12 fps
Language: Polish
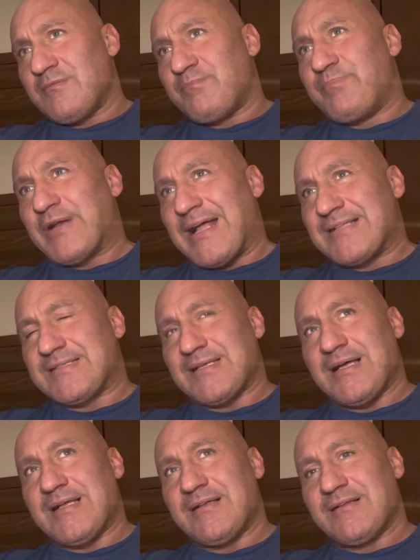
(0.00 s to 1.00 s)

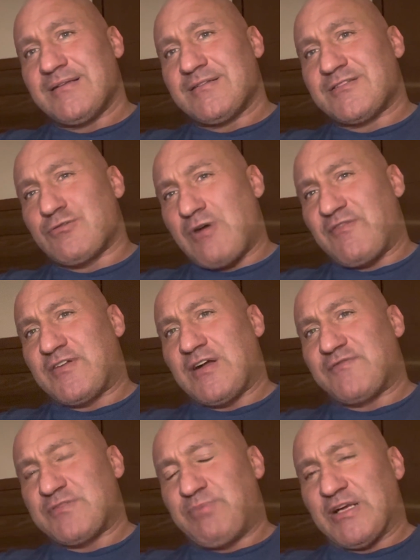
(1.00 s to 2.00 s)
praca Sławka,
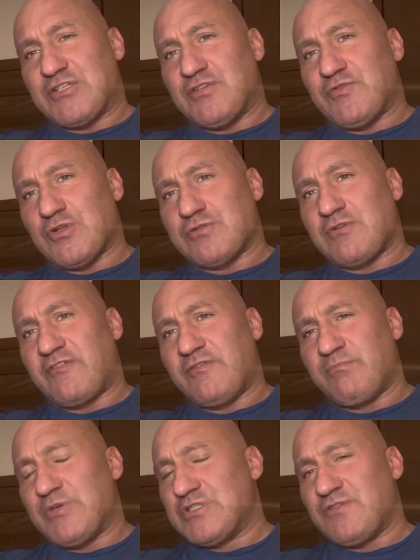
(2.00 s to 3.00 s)
wsparcie Wrocław
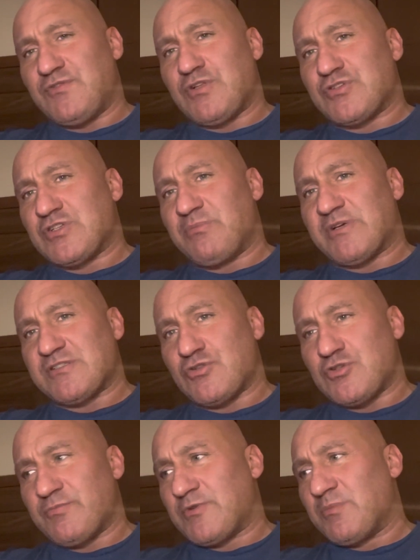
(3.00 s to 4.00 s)
będzie widoczna bardzo
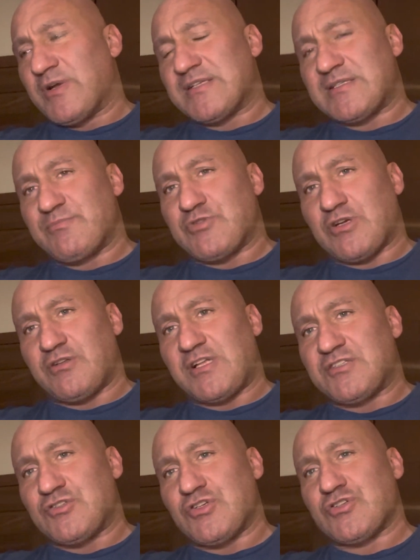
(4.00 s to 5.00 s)
szybko, bo jestem
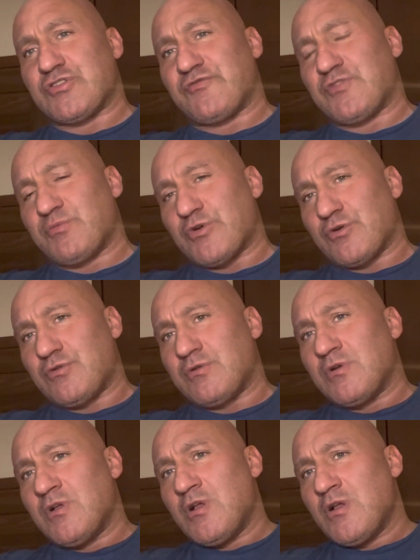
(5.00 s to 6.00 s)
przekonany, że jeszcze w tym roku
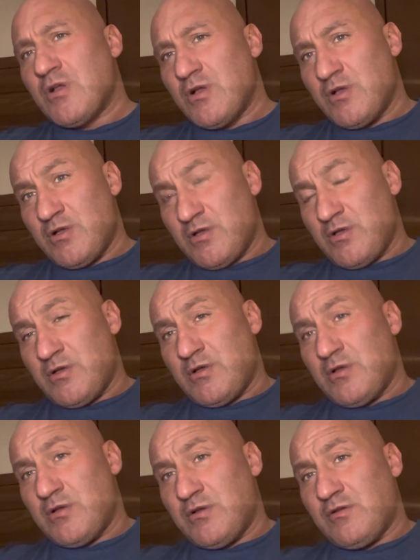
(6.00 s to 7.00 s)

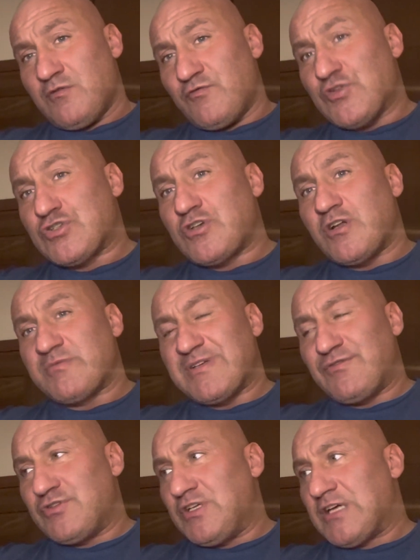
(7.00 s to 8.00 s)
wyszkolam
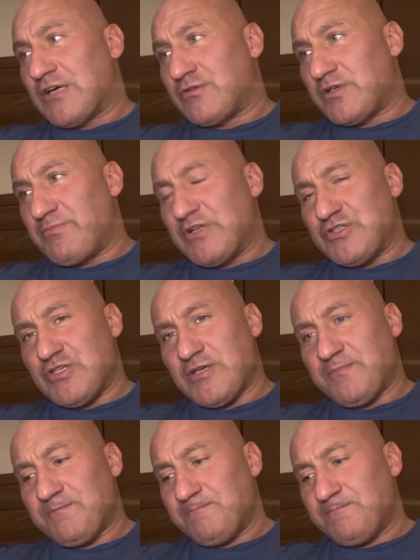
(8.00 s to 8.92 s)
zawodnika, który będzie